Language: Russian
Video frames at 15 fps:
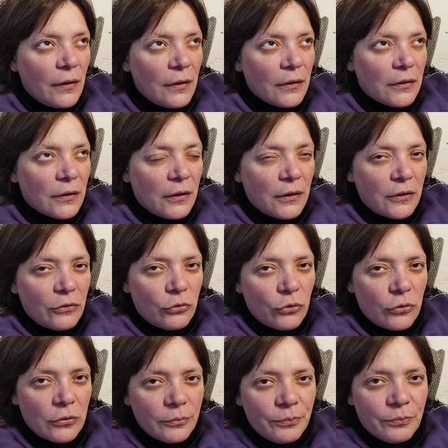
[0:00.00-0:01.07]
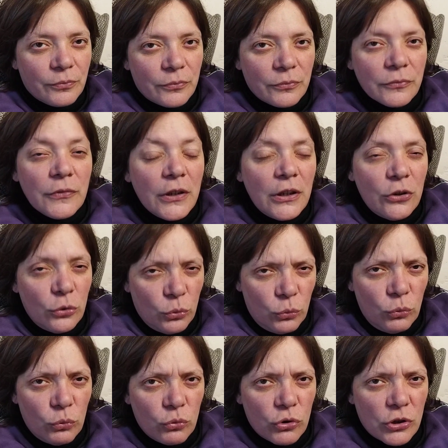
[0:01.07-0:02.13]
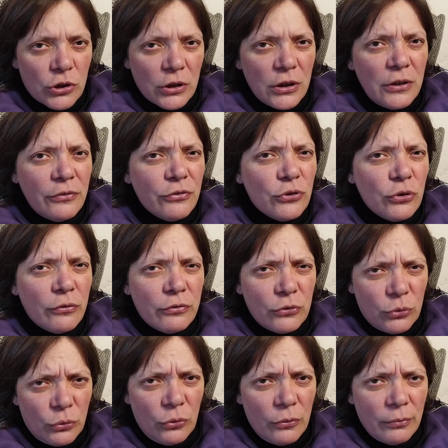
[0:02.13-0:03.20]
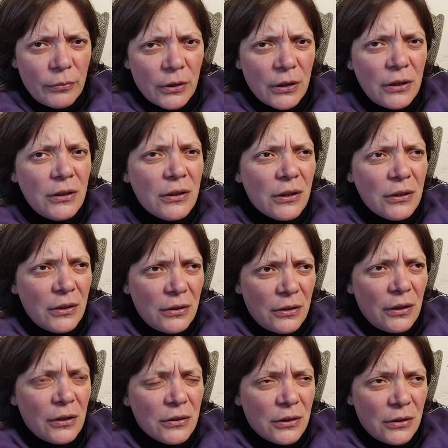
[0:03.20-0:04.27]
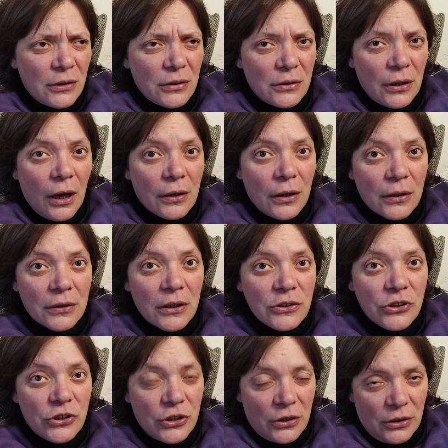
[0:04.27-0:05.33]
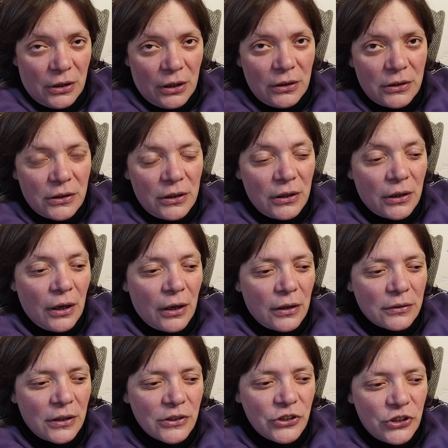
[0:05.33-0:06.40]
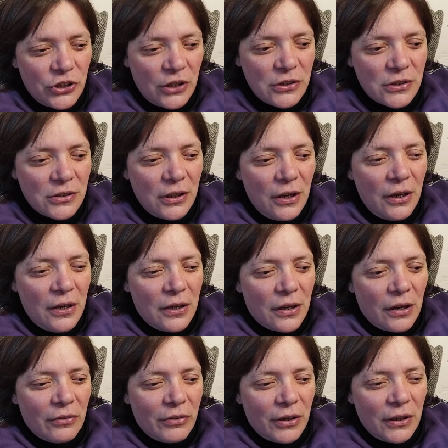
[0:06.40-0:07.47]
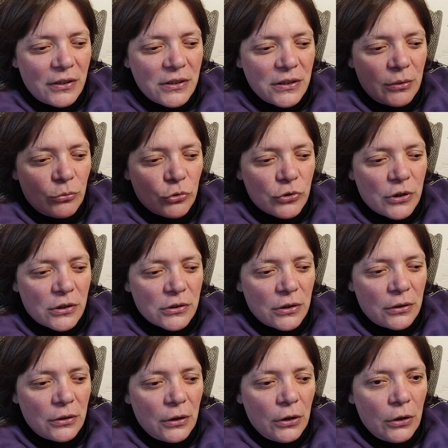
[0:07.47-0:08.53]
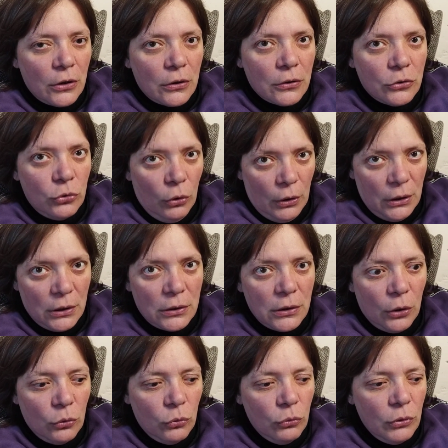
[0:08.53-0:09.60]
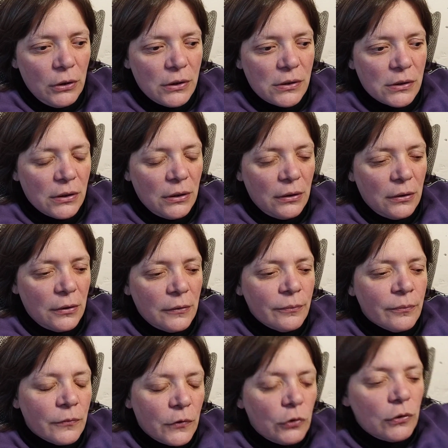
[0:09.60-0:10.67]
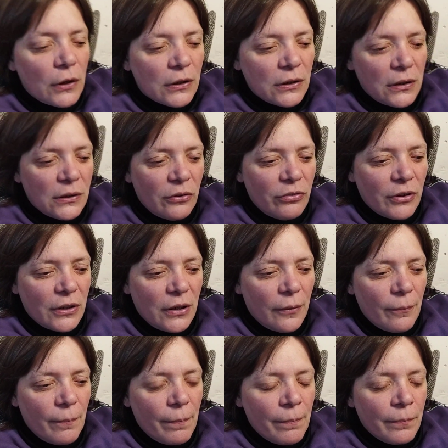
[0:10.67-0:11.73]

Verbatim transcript: это как его, и душ, и все в доме, и тра-та-та, и тра-та-та. А когда сейчас, и холодильник, а когда сейчас говорили с ним, он сказал, туалет на улице. Ну ладно, это фигня.